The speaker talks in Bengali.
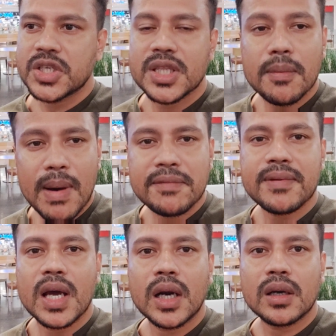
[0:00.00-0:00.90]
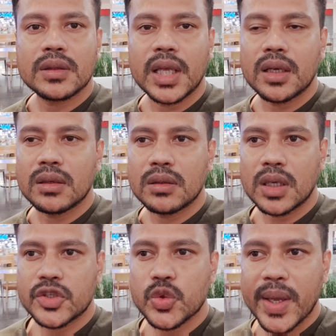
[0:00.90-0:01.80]
শীতের মাফলার দেন
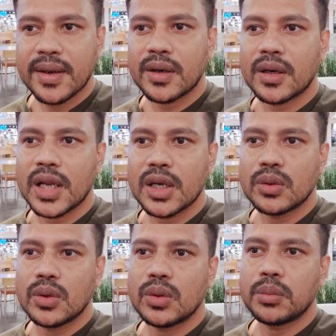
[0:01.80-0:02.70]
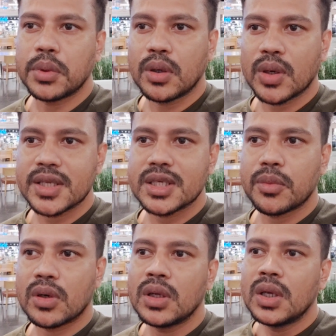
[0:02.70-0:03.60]
সোয়েটার এগুলো ওরা
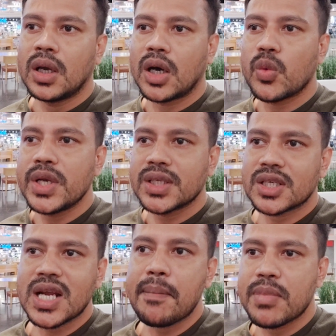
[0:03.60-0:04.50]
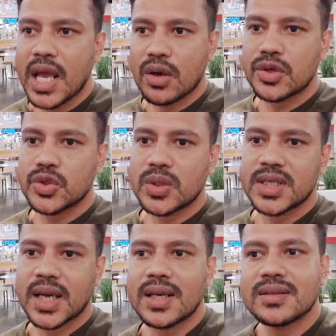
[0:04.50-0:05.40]
যেমন উইন্টার সামনে এখন
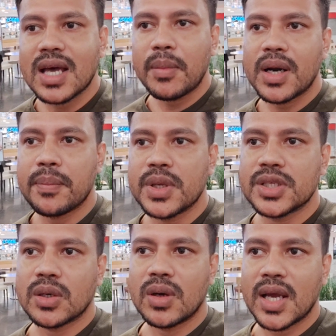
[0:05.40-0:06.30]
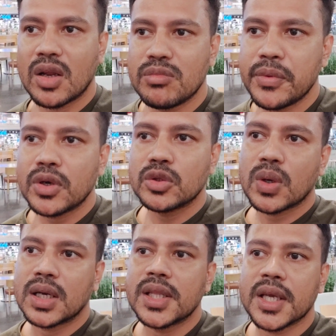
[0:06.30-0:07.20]
চলছে এখানে সামার আপনি ইচ্ছে করলে এখন বিভিন্ন
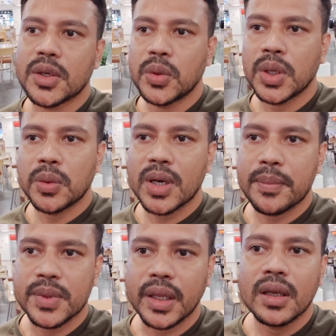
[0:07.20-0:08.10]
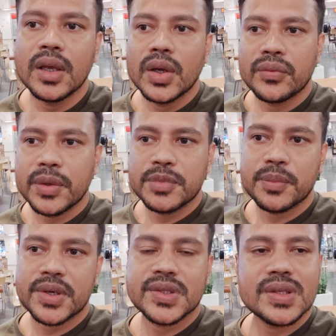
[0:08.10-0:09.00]
দোকান থেকে ঘুরে ঘুরে আপনি ফিফটি
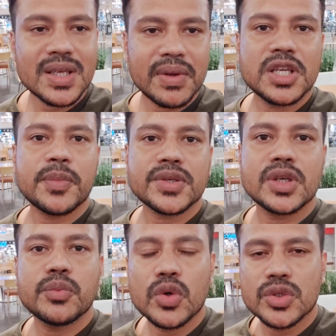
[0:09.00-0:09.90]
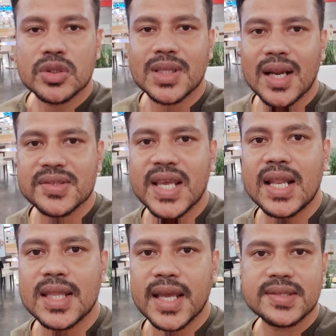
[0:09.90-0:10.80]
পার্সেন্ট সেভেন্টি পার্সেন্ট পর্যন্ত তারা সেল
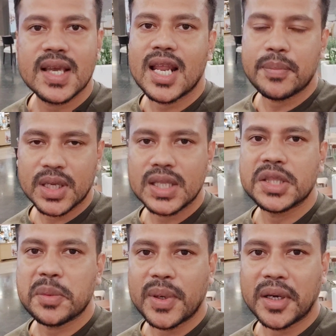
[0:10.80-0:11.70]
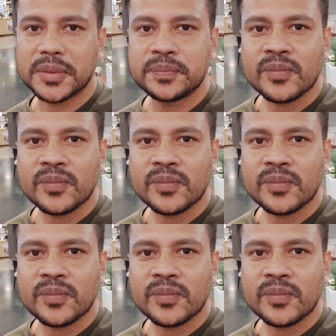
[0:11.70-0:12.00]
দেয় এই সেলে আপনি কিনতে পারেন